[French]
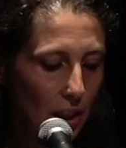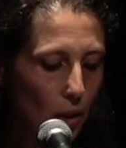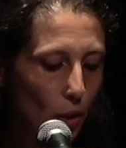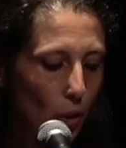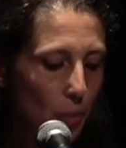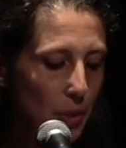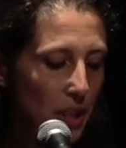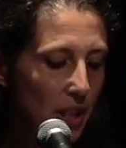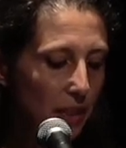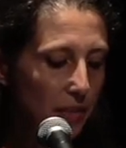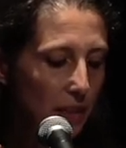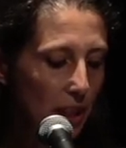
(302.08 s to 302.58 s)

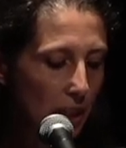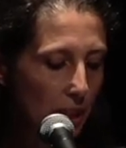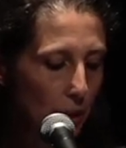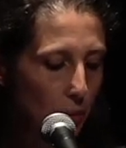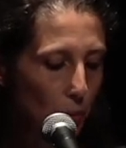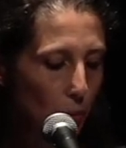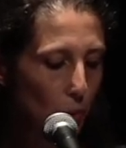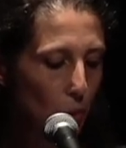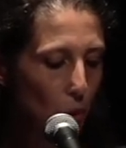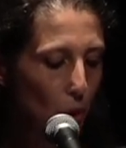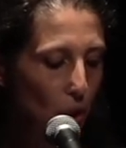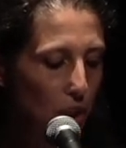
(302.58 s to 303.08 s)
Observez les
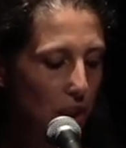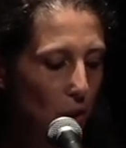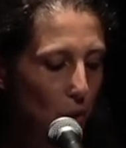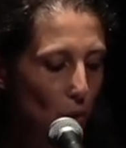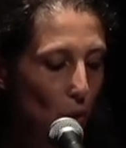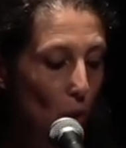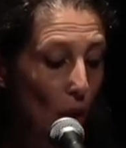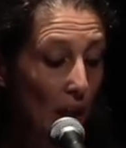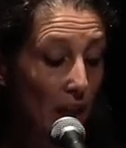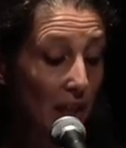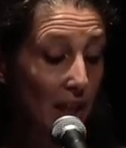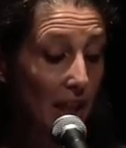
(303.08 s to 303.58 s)
murs qui
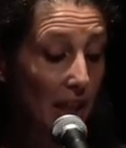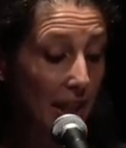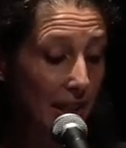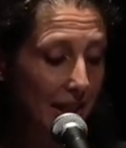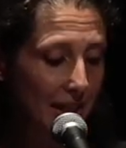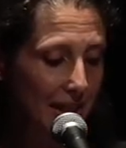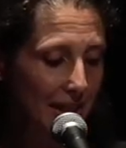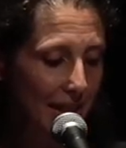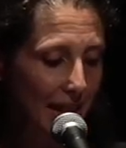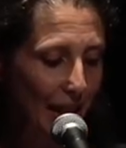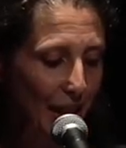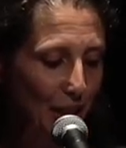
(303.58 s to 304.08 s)
courent à
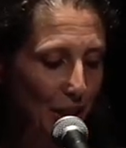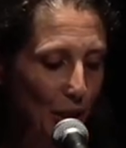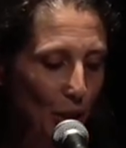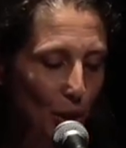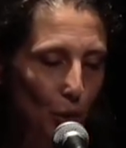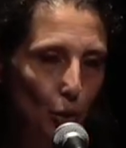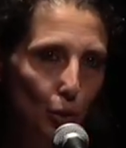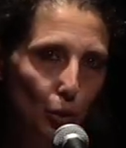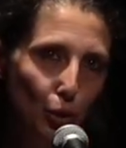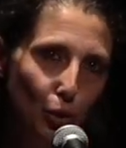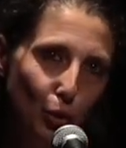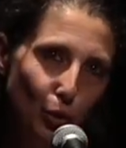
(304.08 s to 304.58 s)
l'extérieur
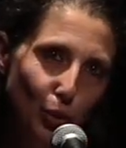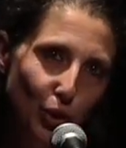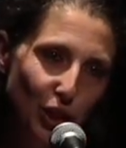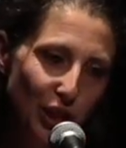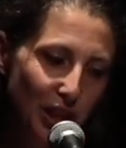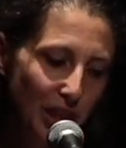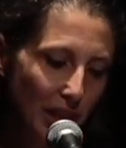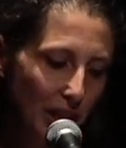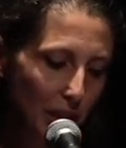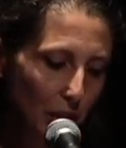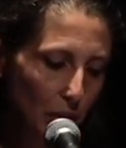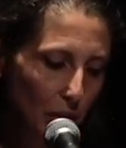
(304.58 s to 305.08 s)
ne
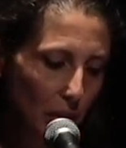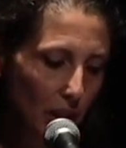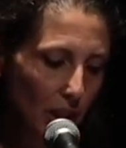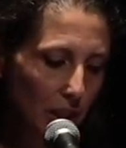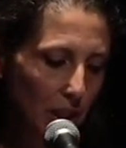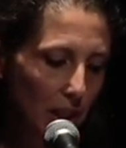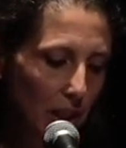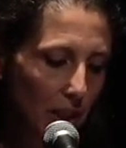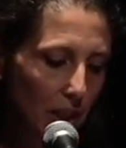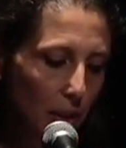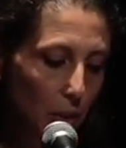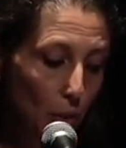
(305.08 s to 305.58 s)
soutiennent
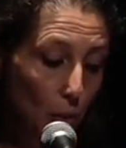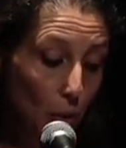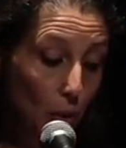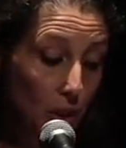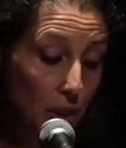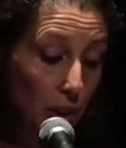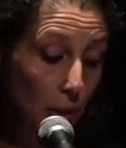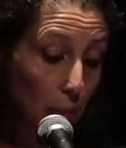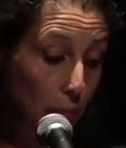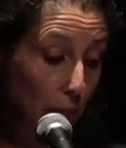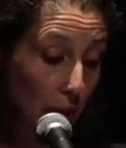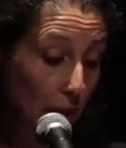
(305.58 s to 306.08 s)
rien, ne
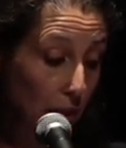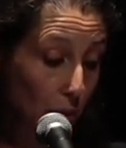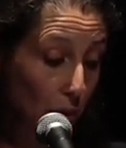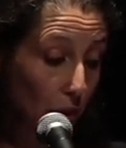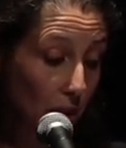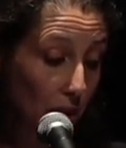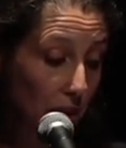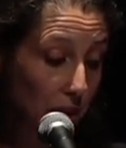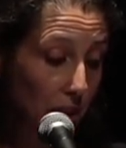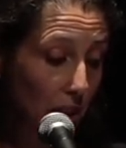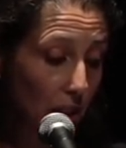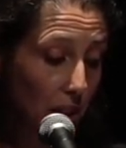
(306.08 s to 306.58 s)
séparent
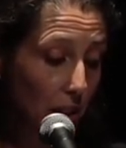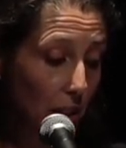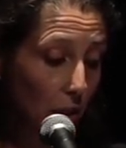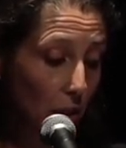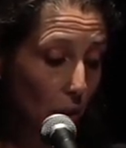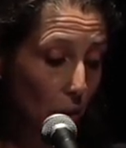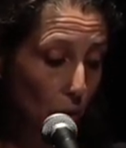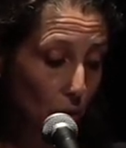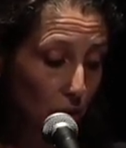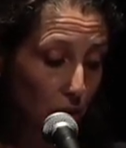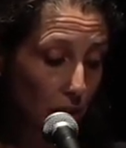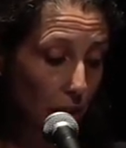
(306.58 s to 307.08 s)
rien,
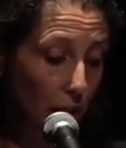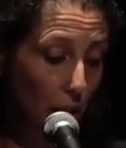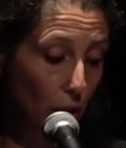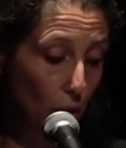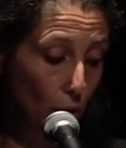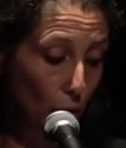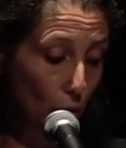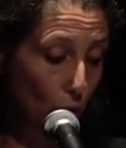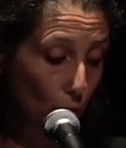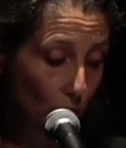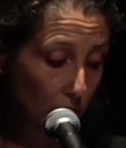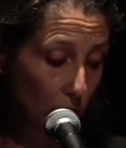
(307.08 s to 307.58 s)
retiennent
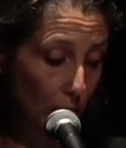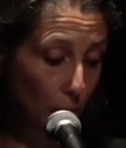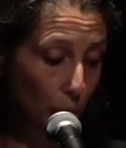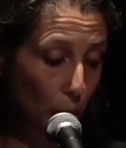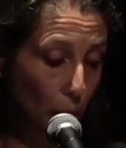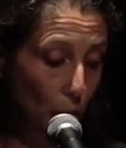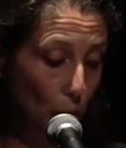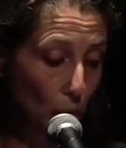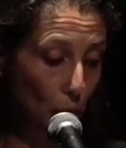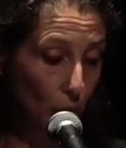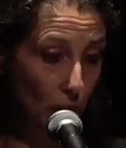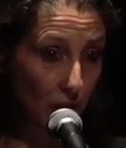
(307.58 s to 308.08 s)
juste un
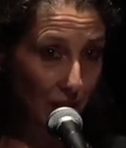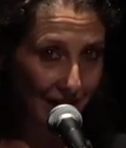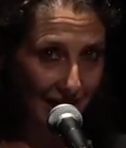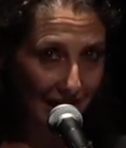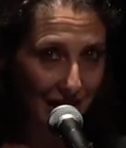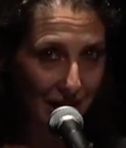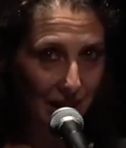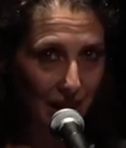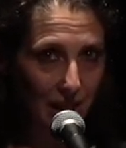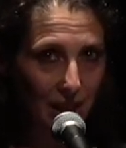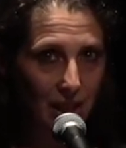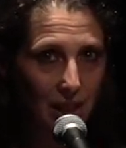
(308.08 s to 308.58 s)
peu de
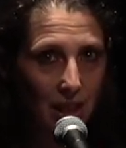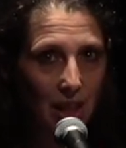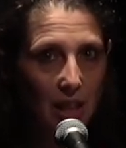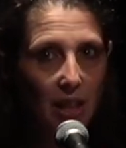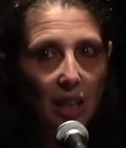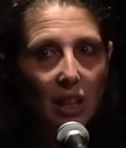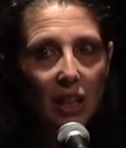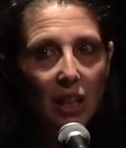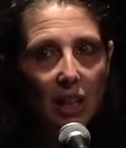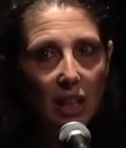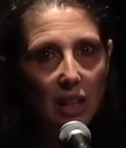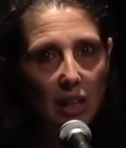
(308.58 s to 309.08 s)
terre
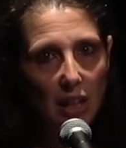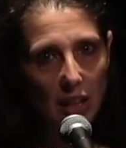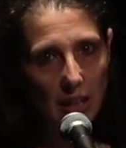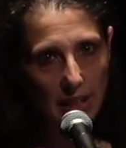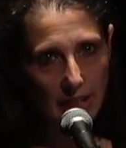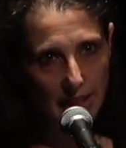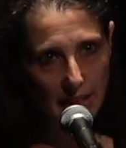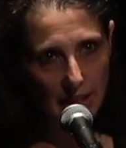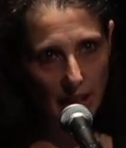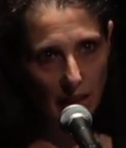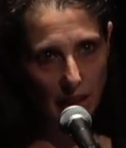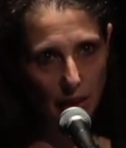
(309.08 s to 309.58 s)
et
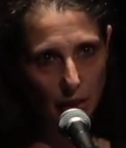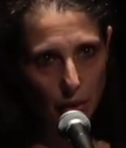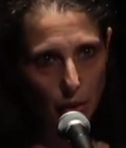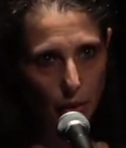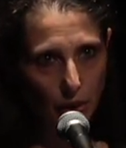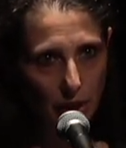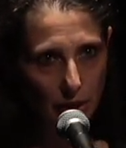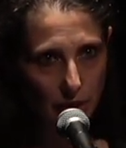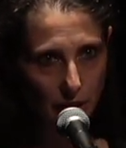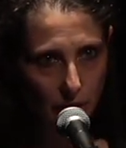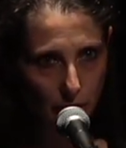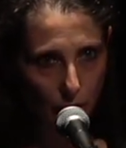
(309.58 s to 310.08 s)
lézardent
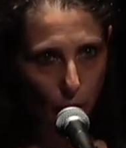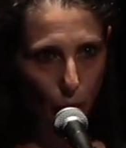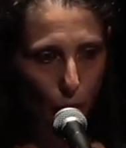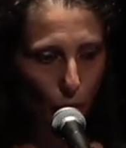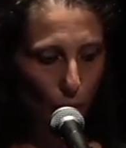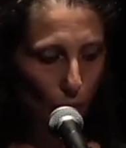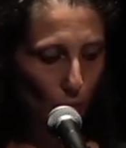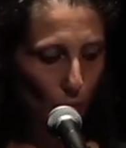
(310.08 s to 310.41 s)
les sons.